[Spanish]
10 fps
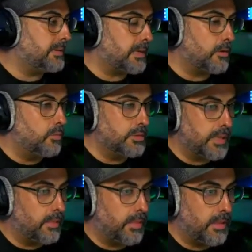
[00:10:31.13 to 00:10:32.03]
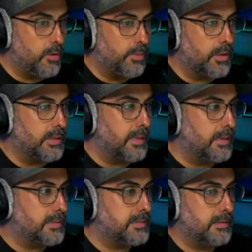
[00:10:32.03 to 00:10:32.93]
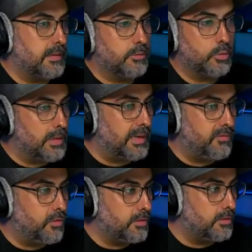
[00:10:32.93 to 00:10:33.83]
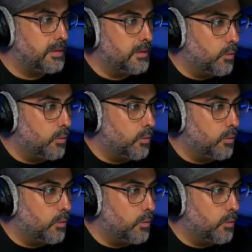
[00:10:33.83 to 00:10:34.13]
es algo muy sencillo porque tienes tu teléfono,